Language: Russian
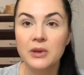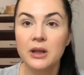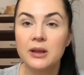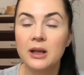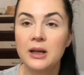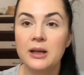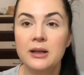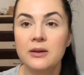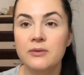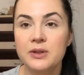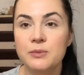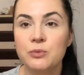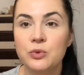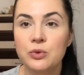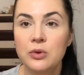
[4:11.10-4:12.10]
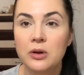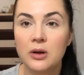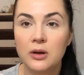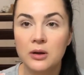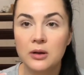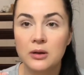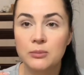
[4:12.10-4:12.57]
Далее я возьму
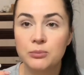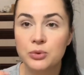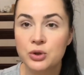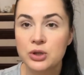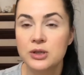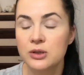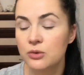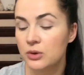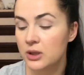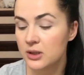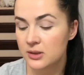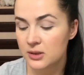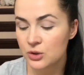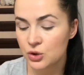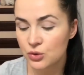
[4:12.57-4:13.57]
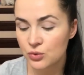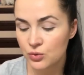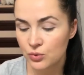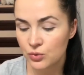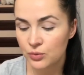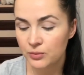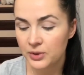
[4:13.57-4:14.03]
а, пушистую кисточку.
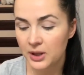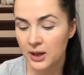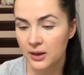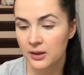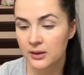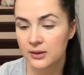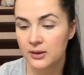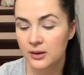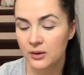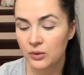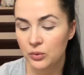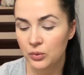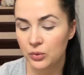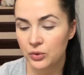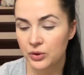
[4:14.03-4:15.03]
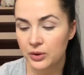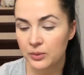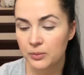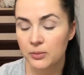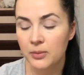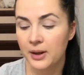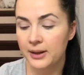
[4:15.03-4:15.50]
У меня это от
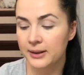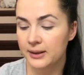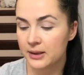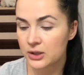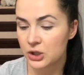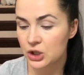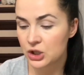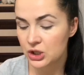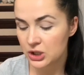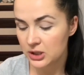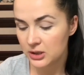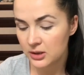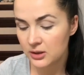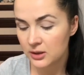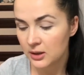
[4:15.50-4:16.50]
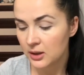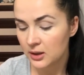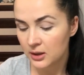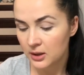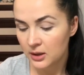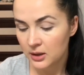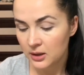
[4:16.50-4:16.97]
марки Шик.
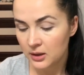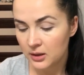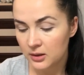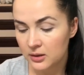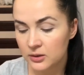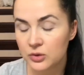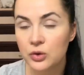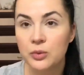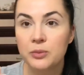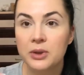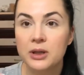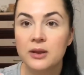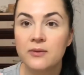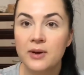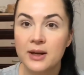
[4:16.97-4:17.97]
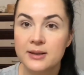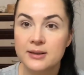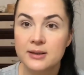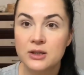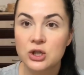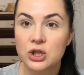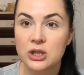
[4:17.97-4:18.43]
Э, номер
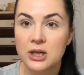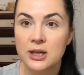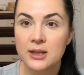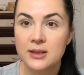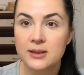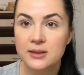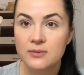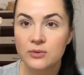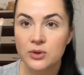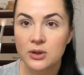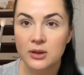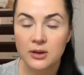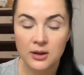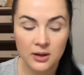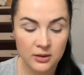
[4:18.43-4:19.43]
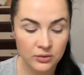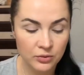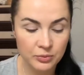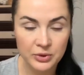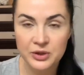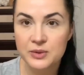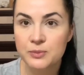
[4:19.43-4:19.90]
26. Вот такая, ну,
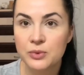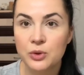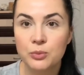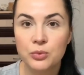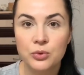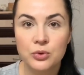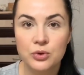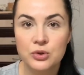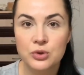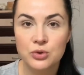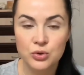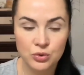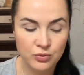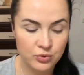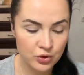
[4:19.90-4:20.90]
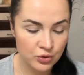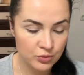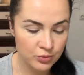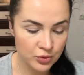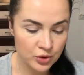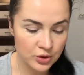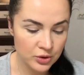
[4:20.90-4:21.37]
в принципе, любую растушевочную
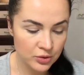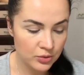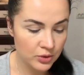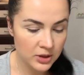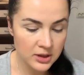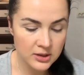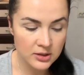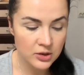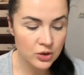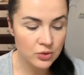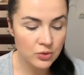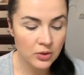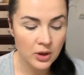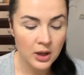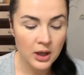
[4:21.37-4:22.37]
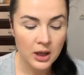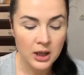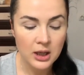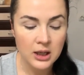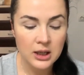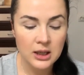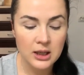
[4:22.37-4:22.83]
пушистую кисточку.
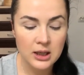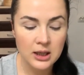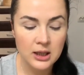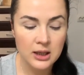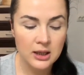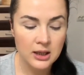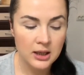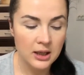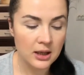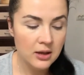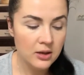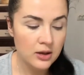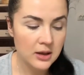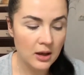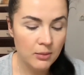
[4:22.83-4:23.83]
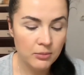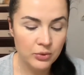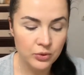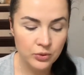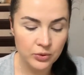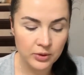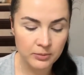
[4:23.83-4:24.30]
И ей я
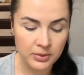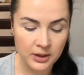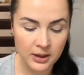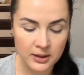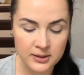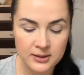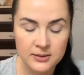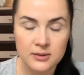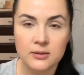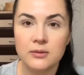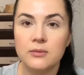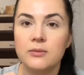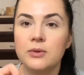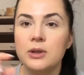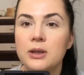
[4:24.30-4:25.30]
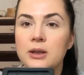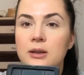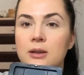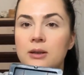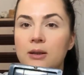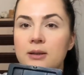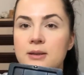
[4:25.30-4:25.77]
буду набирать вот
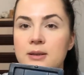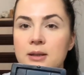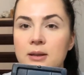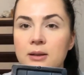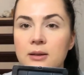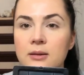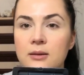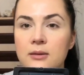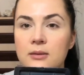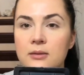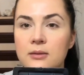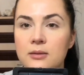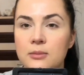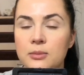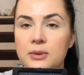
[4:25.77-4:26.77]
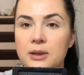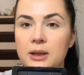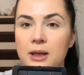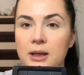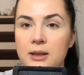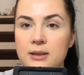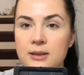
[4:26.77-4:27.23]
этот оттенок, как бы
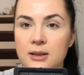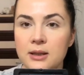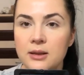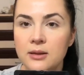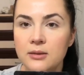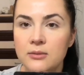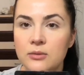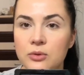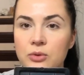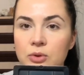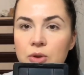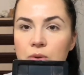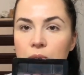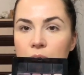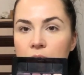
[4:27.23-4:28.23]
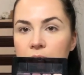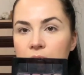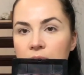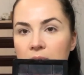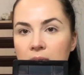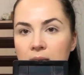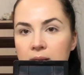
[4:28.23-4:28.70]
третий. Он такой
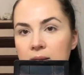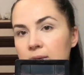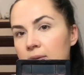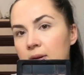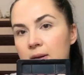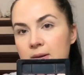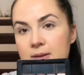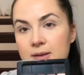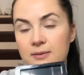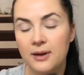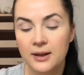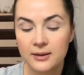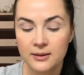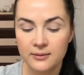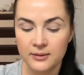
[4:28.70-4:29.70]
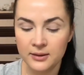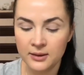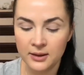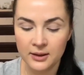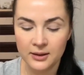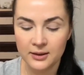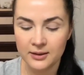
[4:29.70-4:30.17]
фиолетово-розоватый,
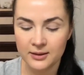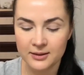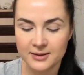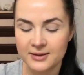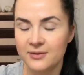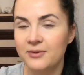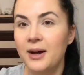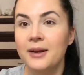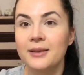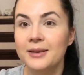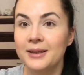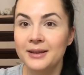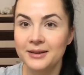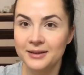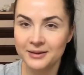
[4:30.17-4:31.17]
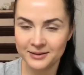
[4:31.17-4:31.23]
розоватый.